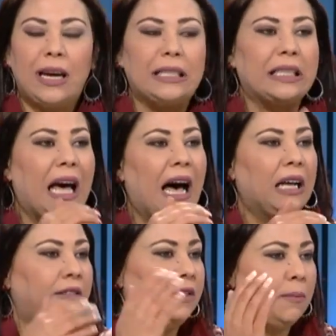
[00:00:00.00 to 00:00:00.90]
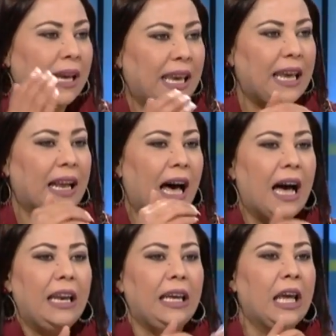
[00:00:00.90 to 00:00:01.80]
قاعد في مكان
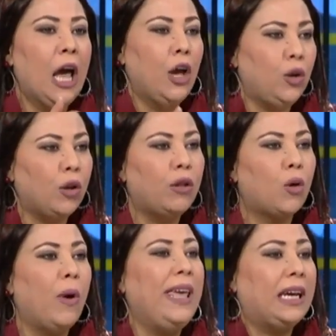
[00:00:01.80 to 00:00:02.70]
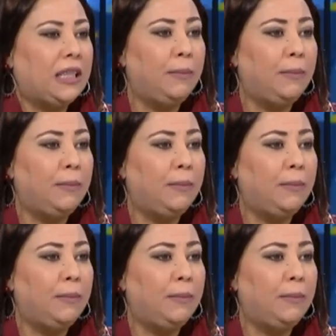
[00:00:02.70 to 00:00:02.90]
عالي ينظر ويكتب